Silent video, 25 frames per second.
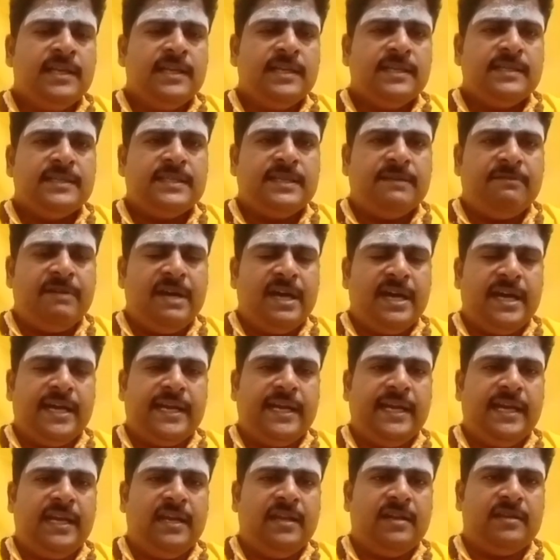
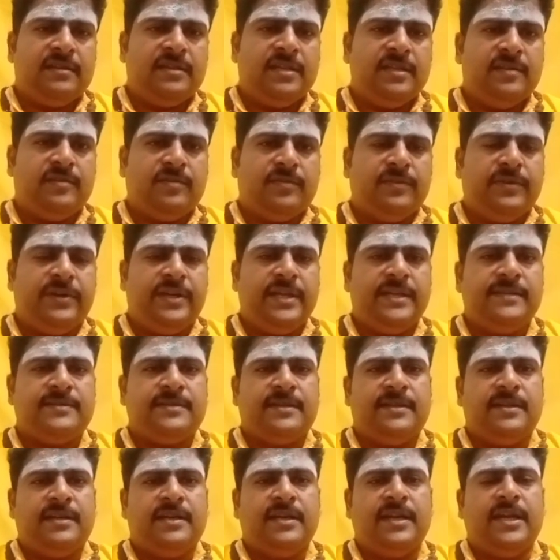சிவகங்கையிலிருந்து தொண்டி
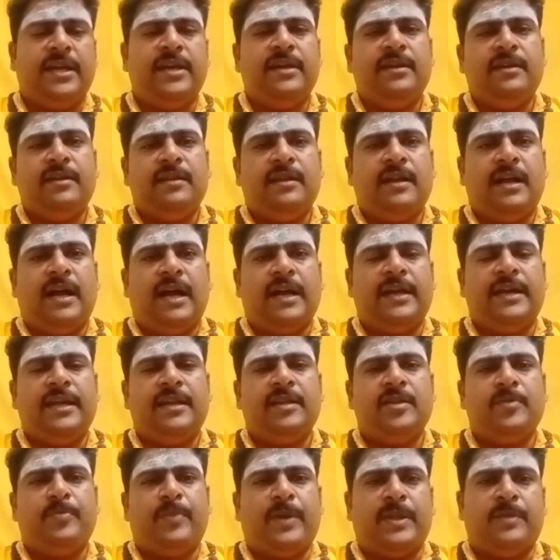சென்று
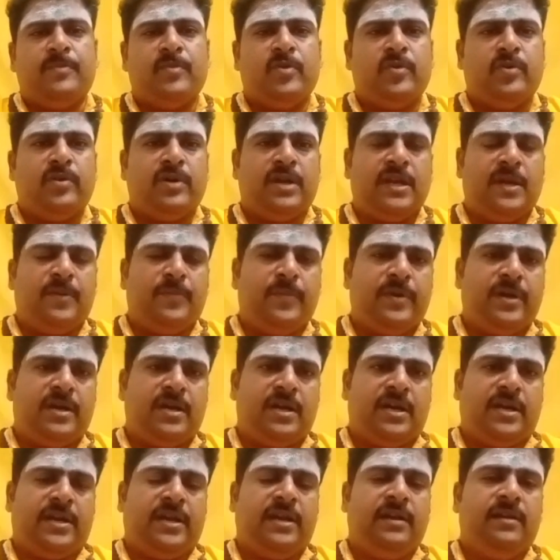அங்கிருந்து பதிமூணு
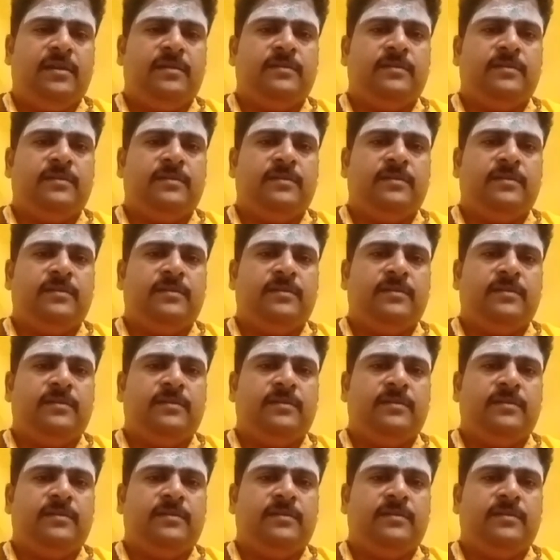கிலோமீட்டரில்